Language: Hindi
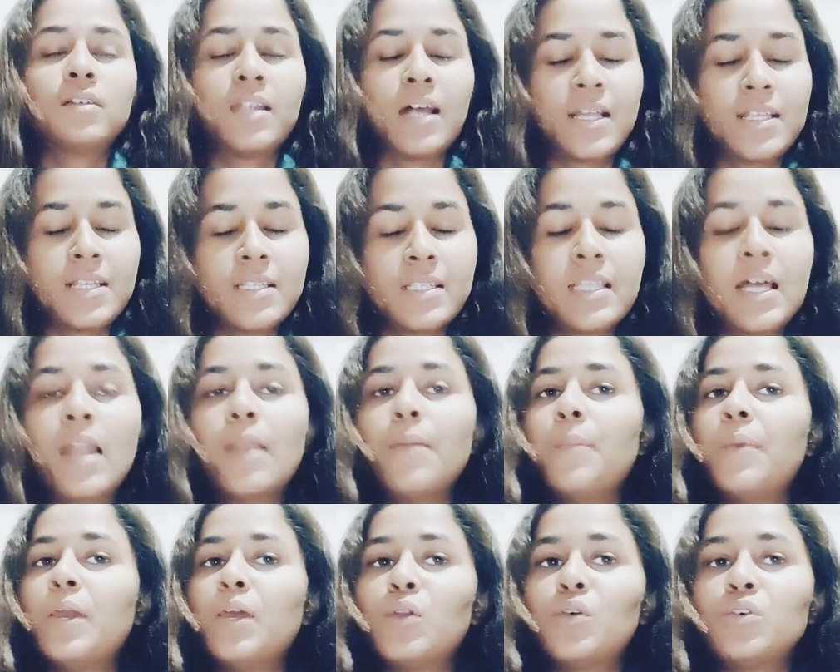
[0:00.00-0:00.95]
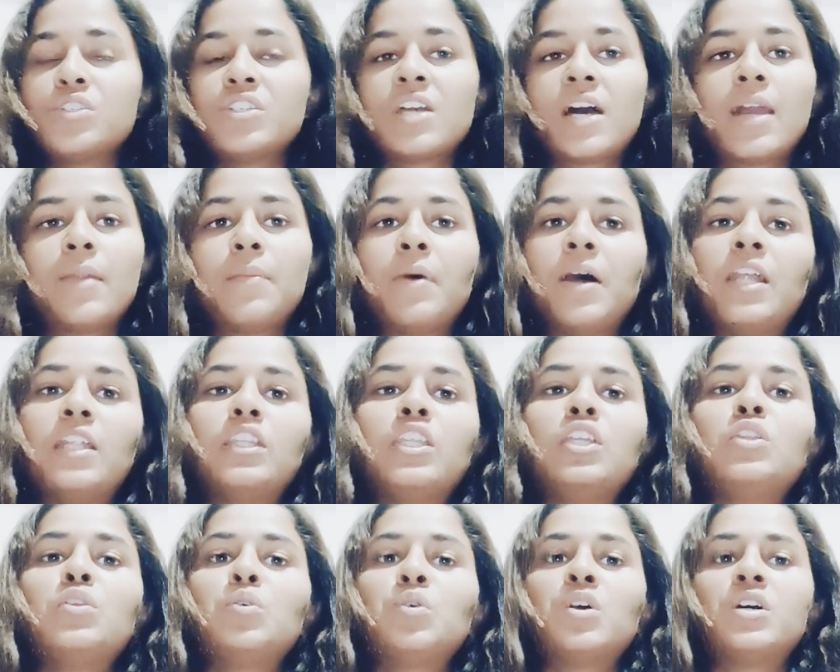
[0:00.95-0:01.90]
राजस्थान बेरोजगार
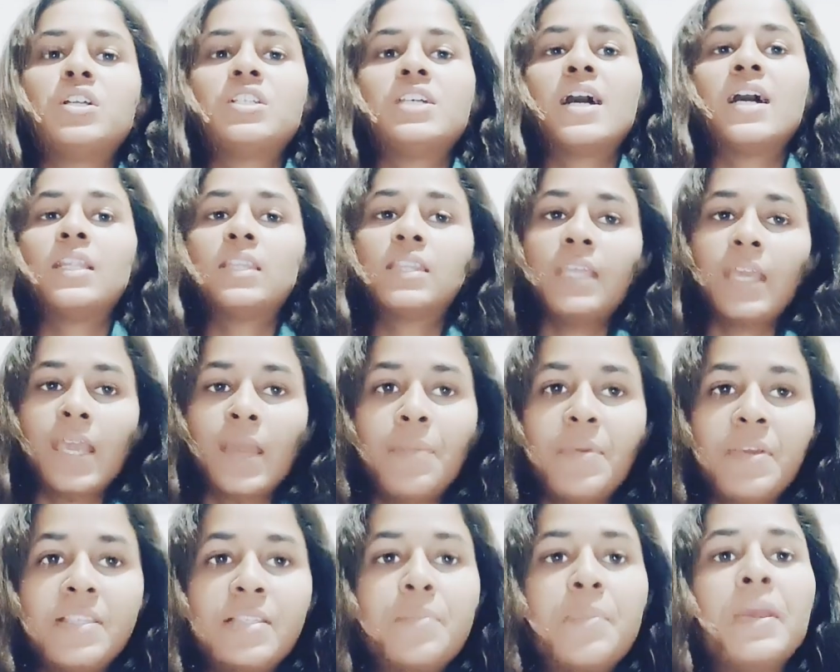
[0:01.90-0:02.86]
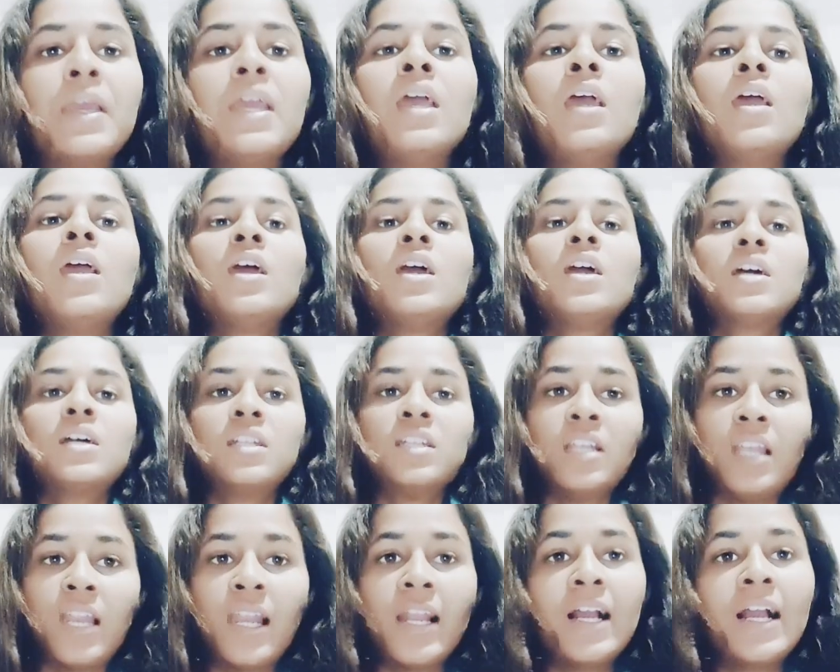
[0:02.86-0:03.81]
भर्ती 2023 में
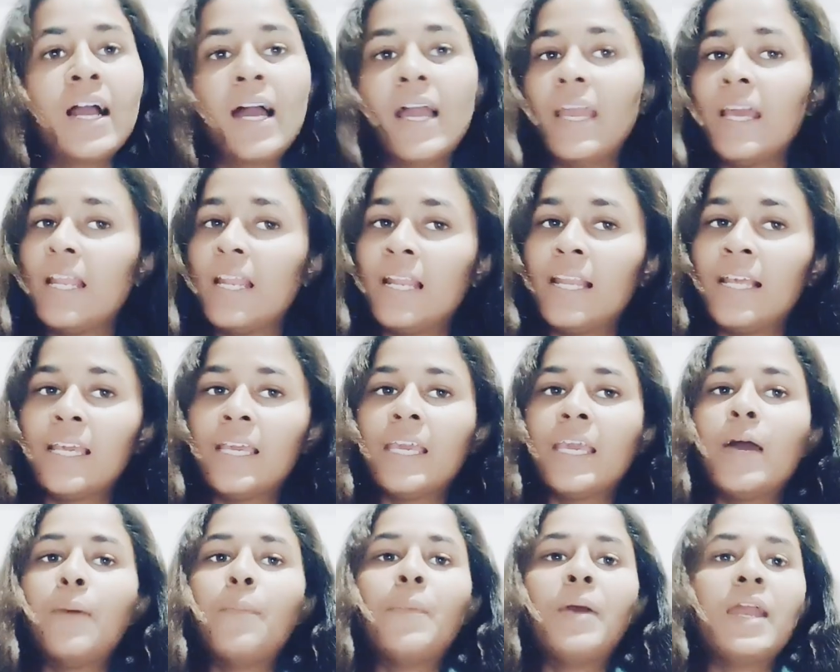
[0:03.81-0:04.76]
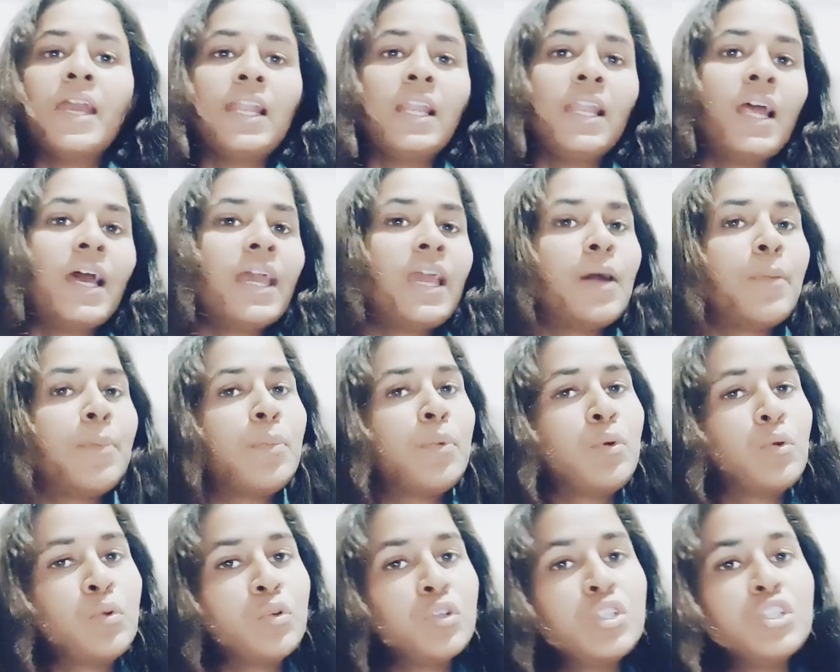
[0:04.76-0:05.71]
लड़का या लड़की या महिला या
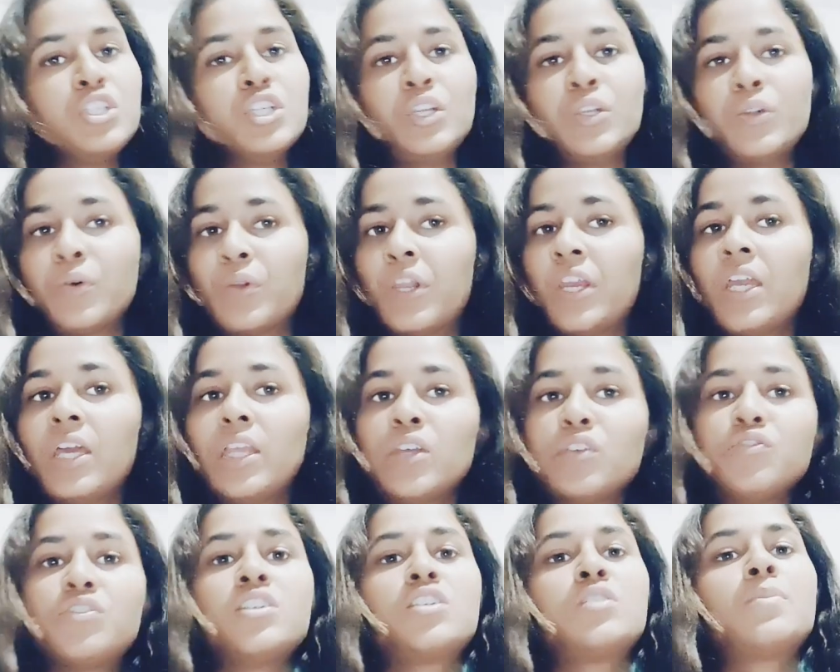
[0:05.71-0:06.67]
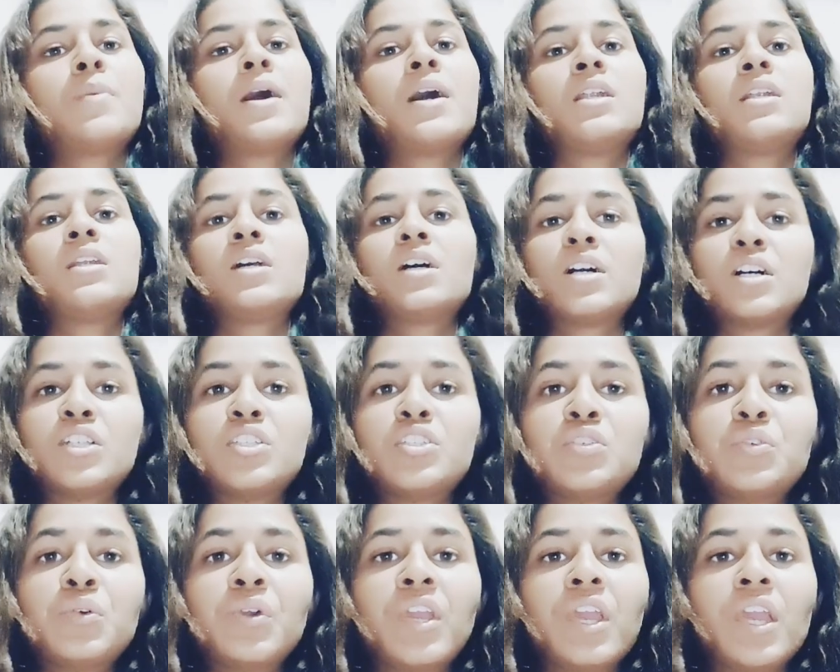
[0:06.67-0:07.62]
पुरुष जिन्होंने ग्रेजुएट पाठ कर
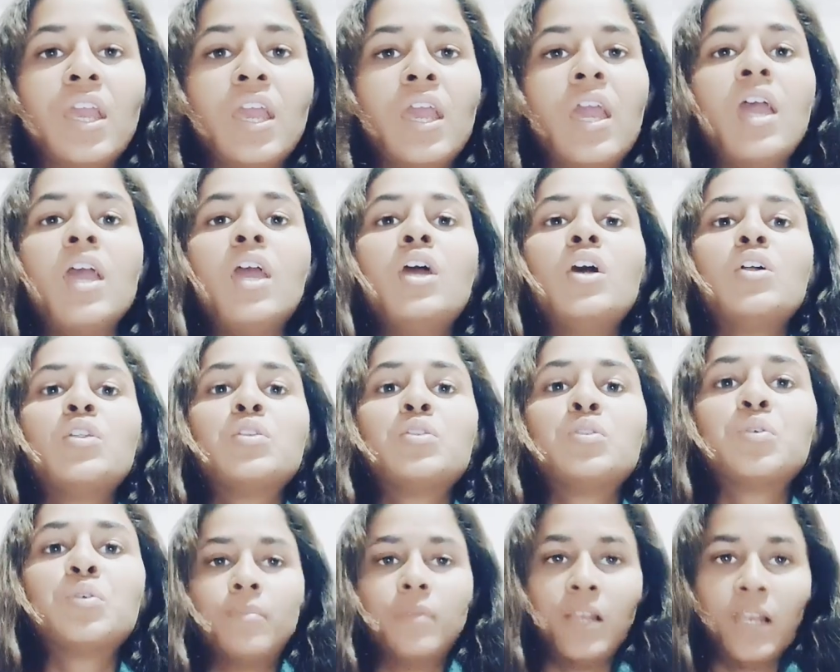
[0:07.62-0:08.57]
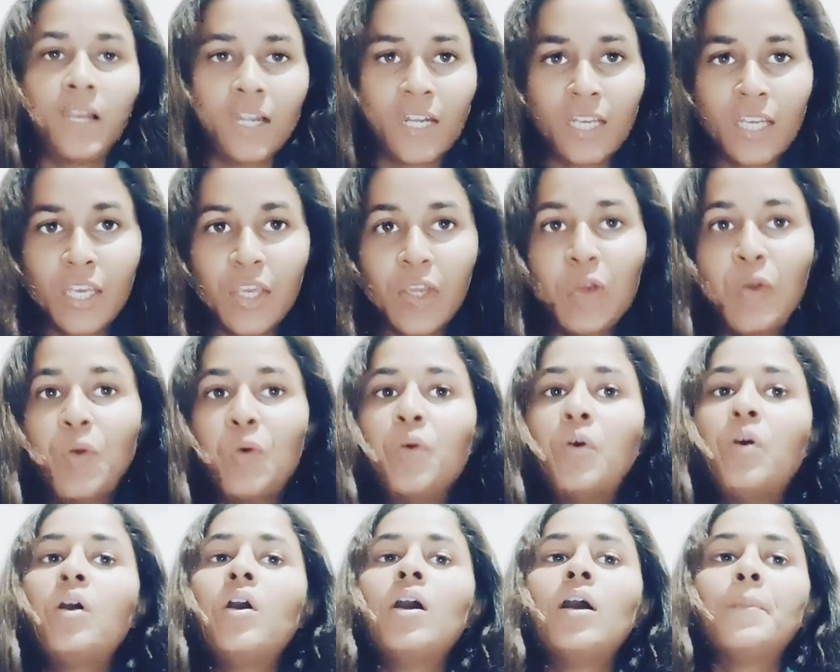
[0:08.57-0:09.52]
चुके हैं तो लड़की
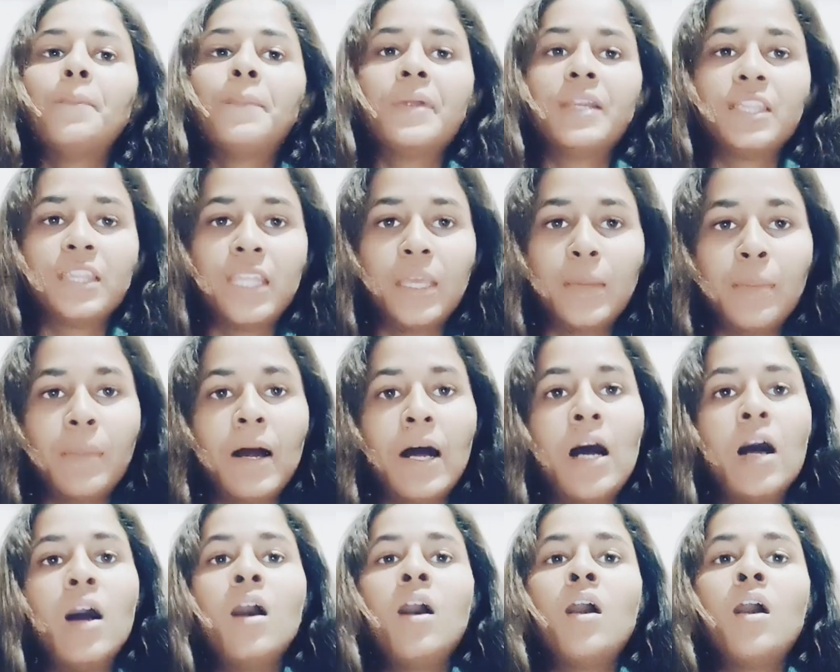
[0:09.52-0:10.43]
को प्रतिमा